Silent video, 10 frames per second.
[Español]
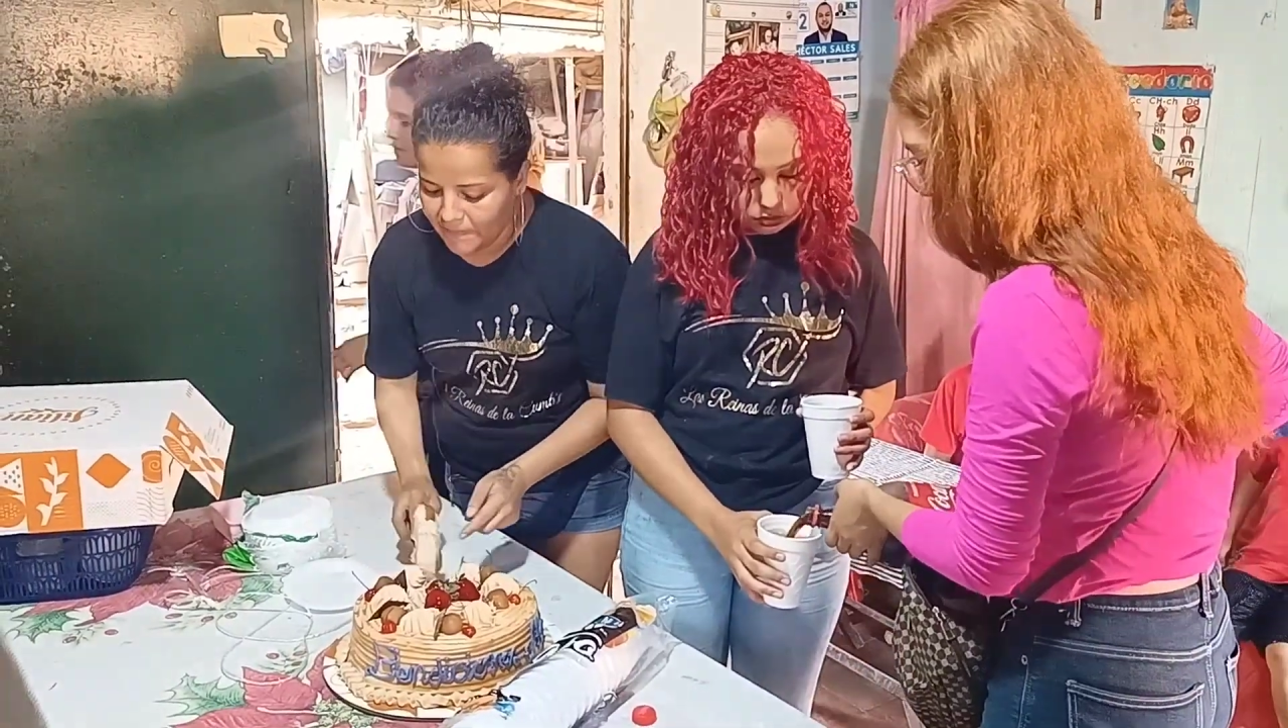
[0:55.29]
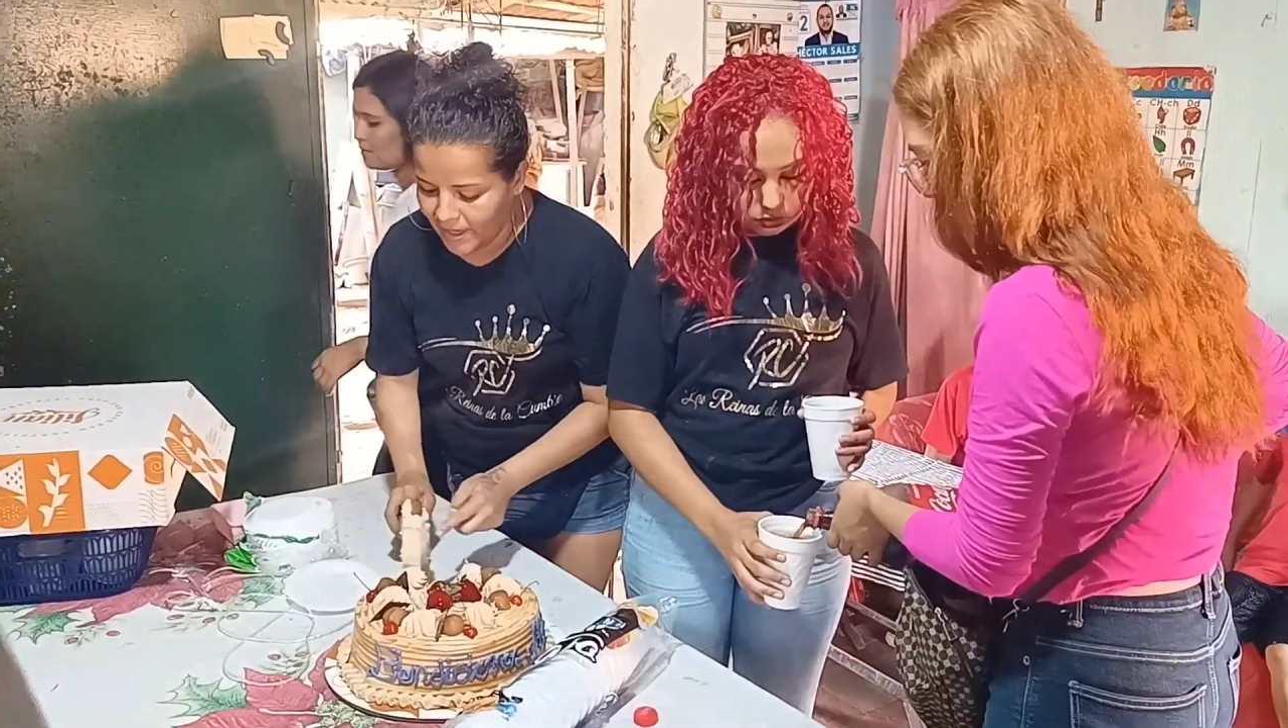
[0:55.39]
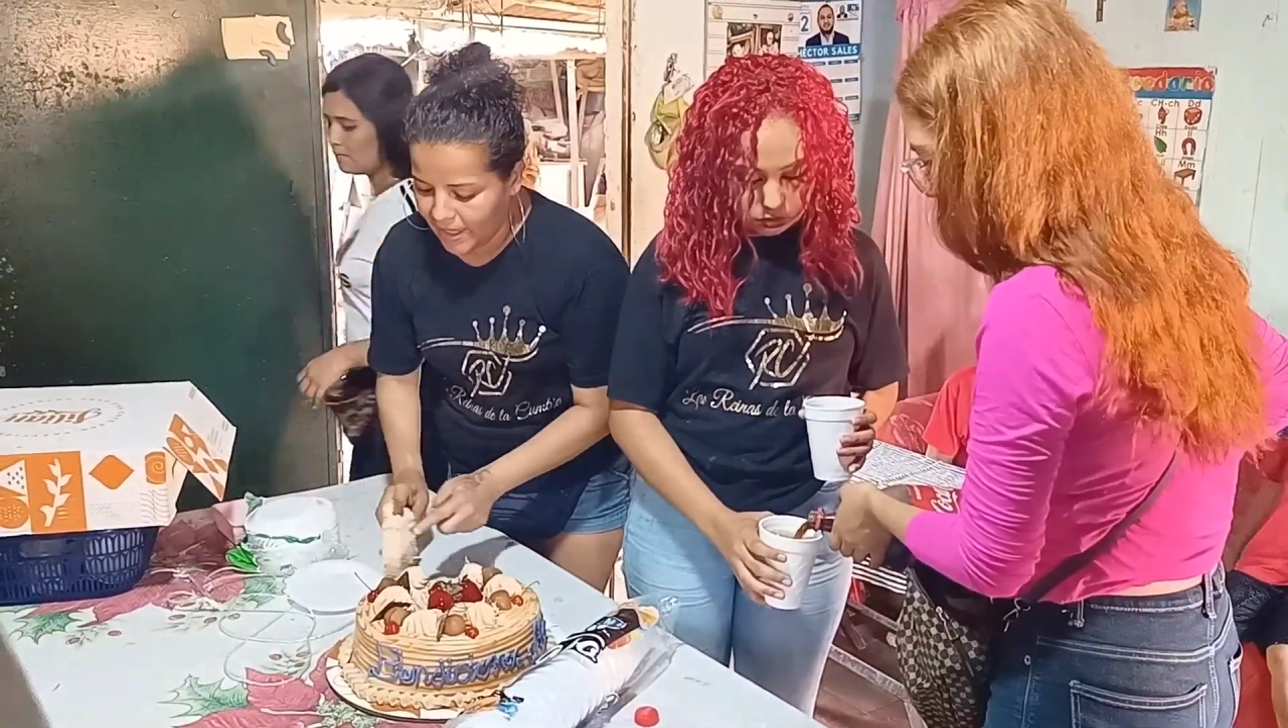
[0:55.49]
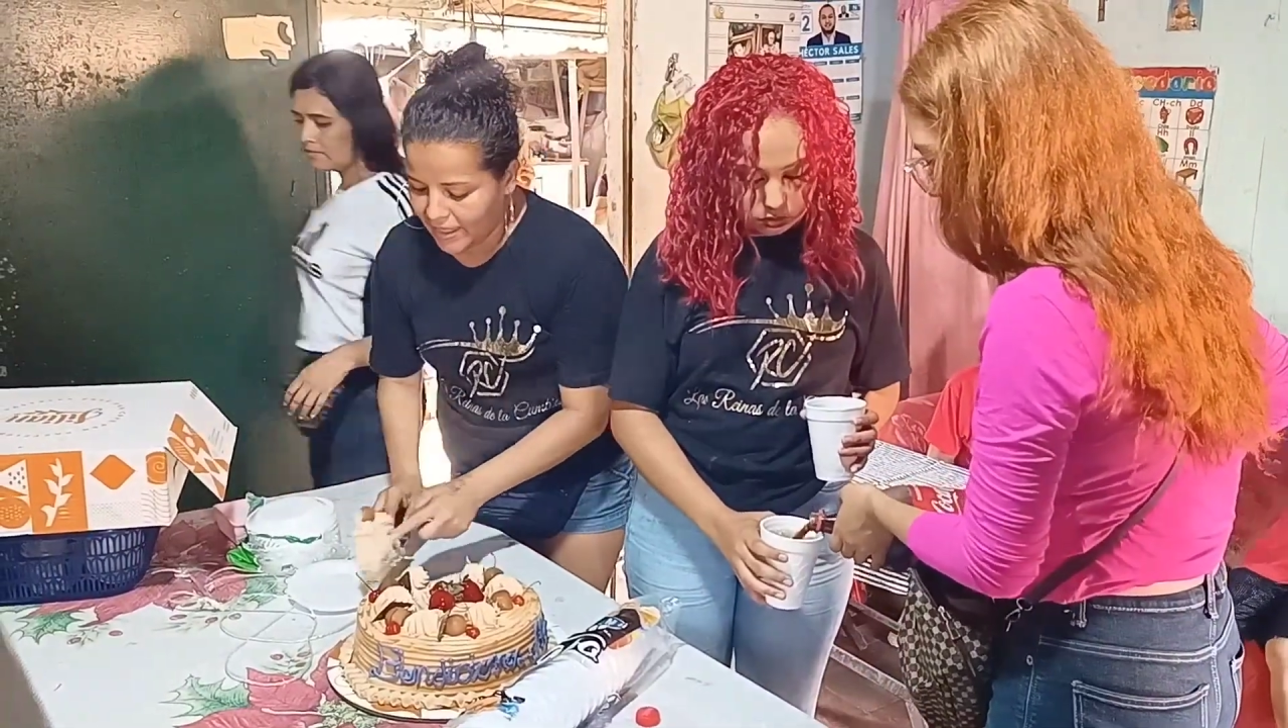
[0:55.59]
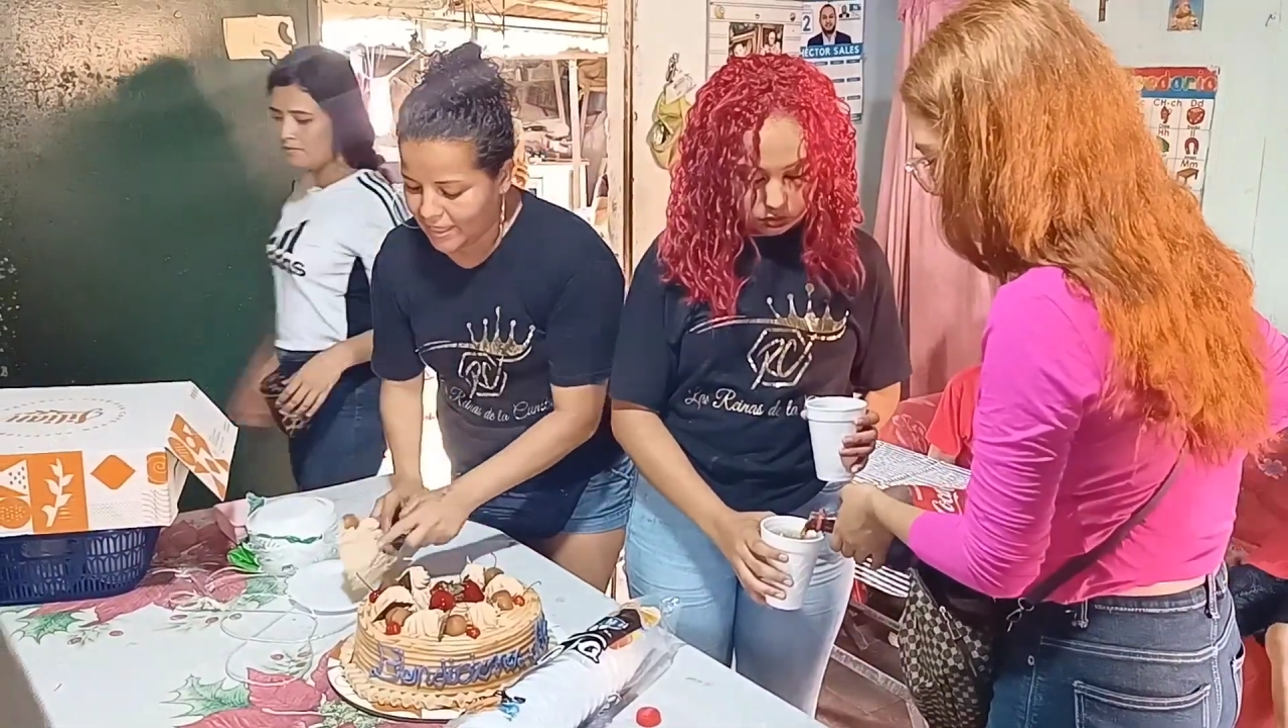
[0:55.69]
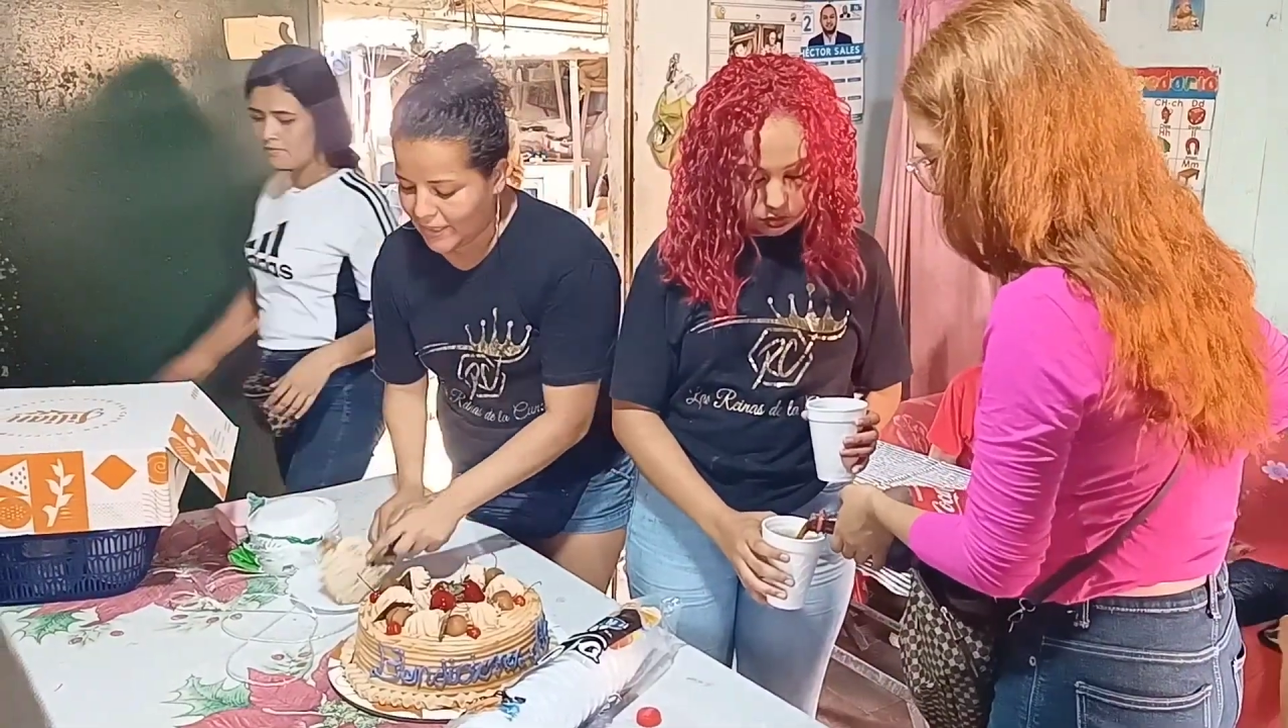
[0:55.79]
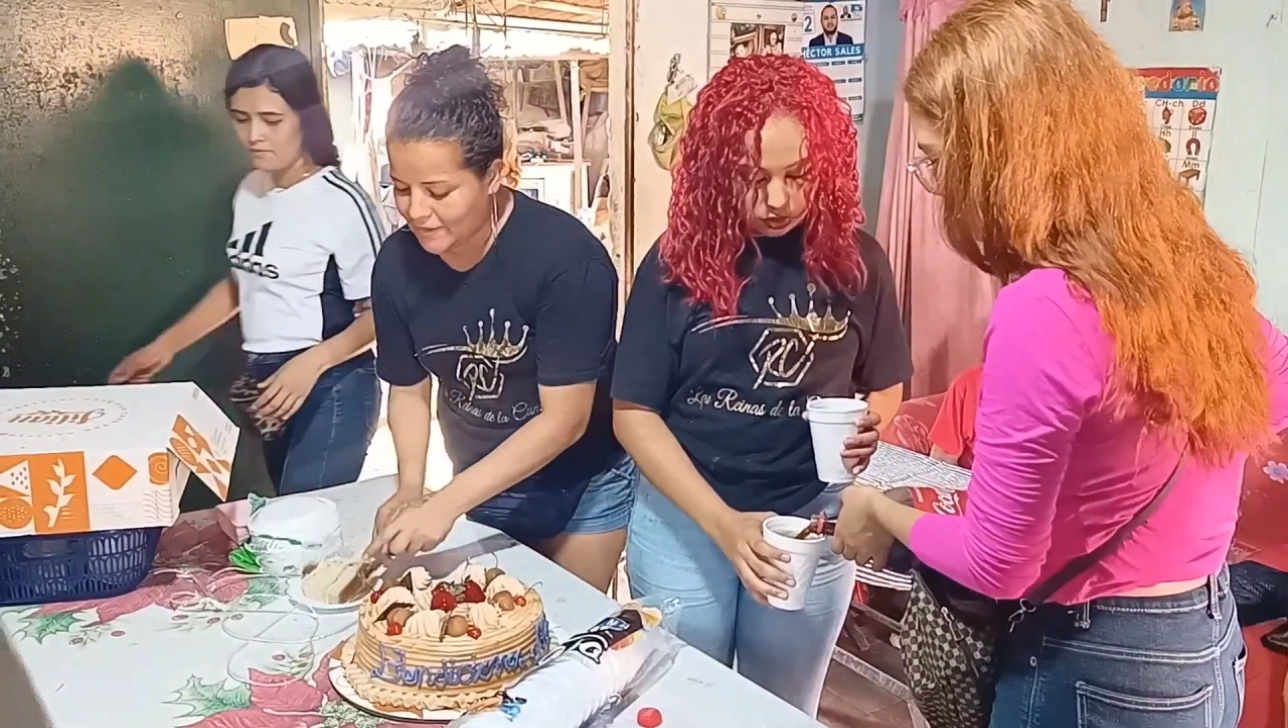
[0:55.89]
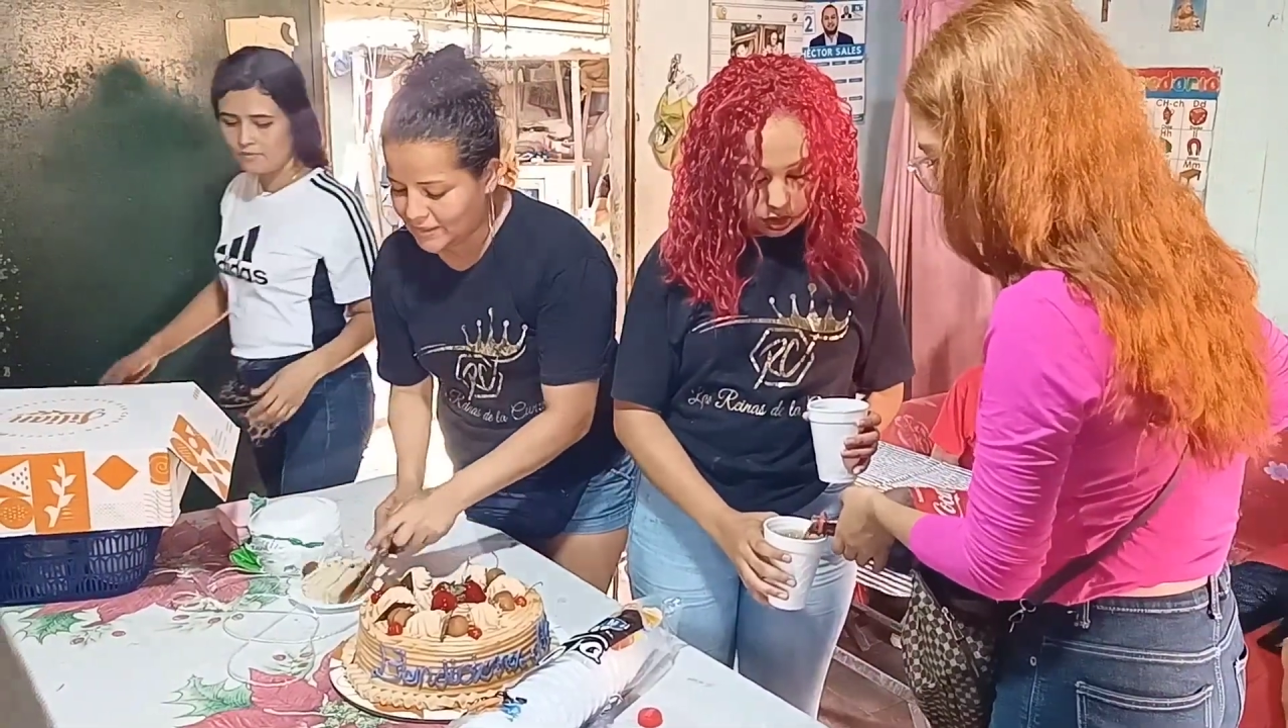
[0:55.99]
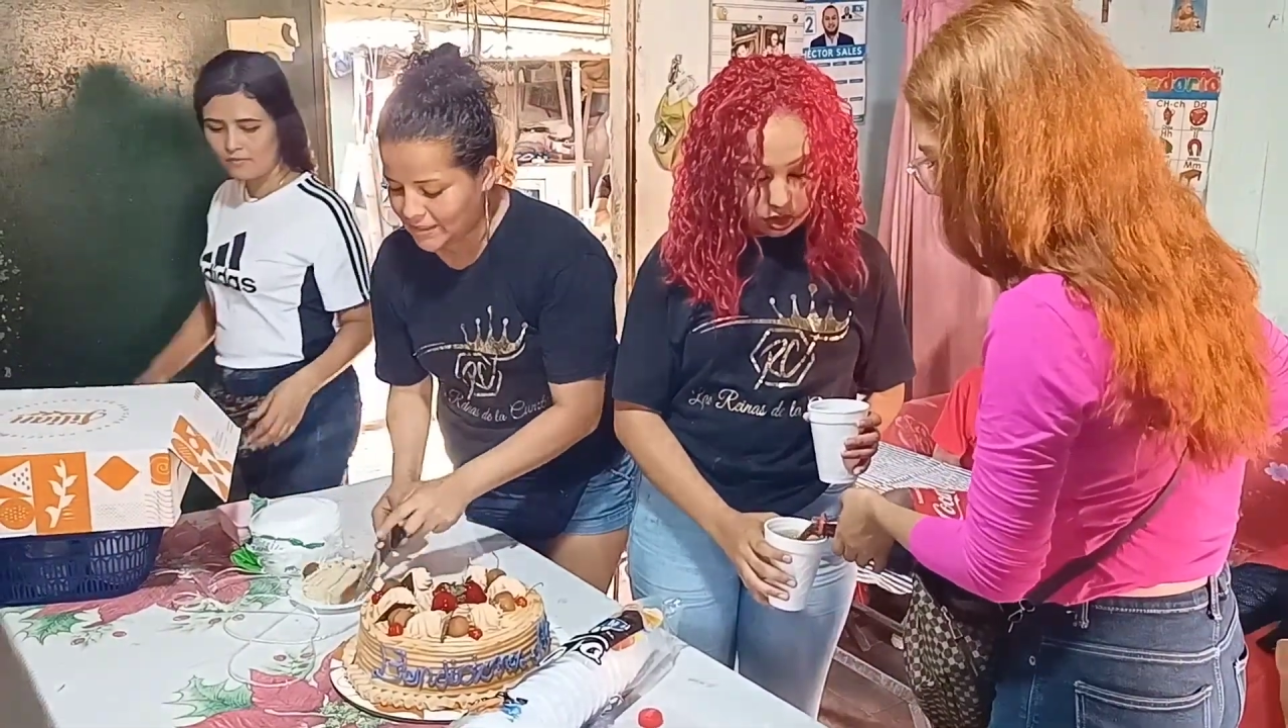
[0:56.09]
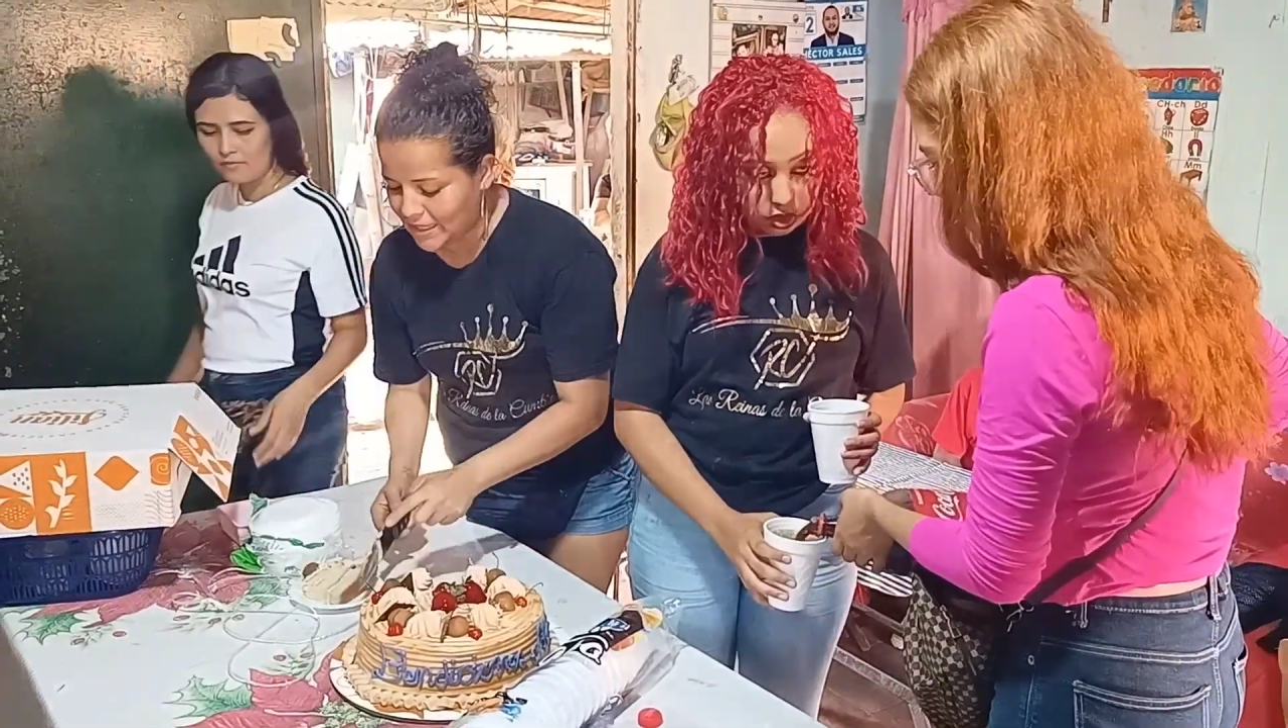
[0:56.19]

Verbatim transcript: recibiera